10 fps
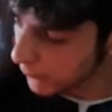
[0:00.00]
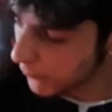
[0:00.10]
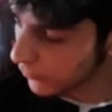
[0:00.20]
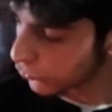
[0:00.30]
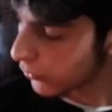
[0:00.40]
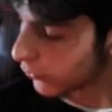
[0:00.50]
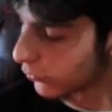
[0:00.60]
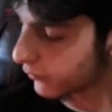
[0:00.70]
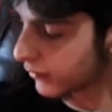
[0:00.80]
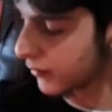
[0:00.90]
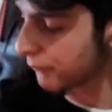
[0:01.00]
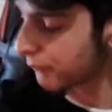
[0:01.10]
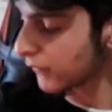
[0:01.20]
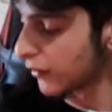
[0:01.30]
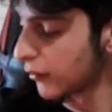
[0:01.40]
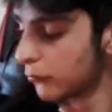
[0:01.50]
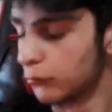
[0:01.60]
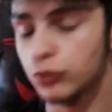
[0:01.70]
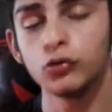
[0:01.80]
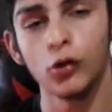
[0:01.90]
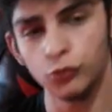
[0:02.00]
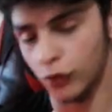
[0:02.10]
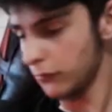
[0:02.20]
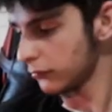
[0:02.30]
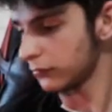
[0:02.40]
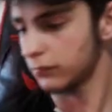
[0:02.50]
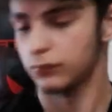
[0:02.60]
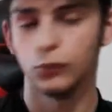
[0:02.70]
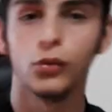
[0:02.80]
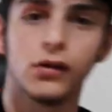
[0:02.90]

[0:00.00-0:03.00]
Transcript: Ben şöyle göstereyim. Bu domdom bu